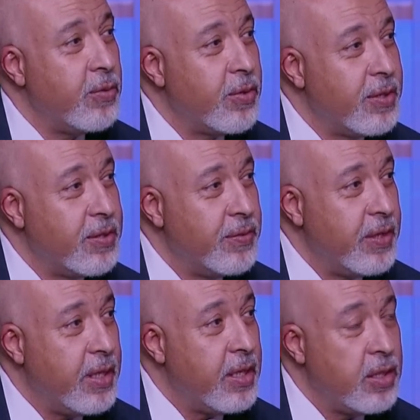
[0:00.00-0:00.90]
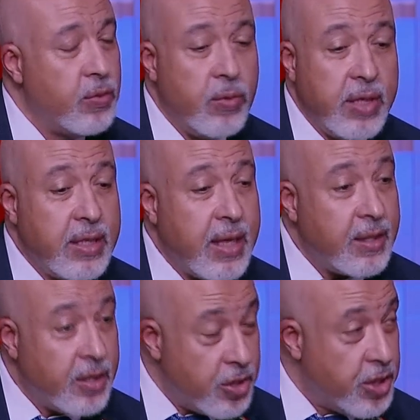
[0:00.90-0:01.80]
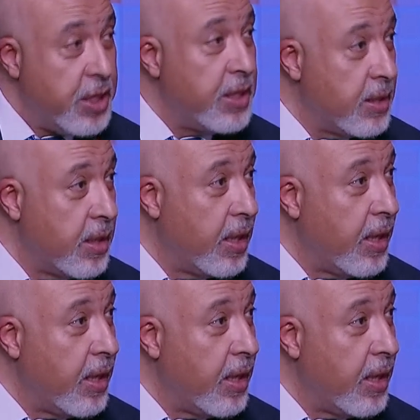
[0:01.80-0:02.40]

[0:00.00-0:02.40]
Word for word: وراثي في العيلة دي ولقيت حتى الجين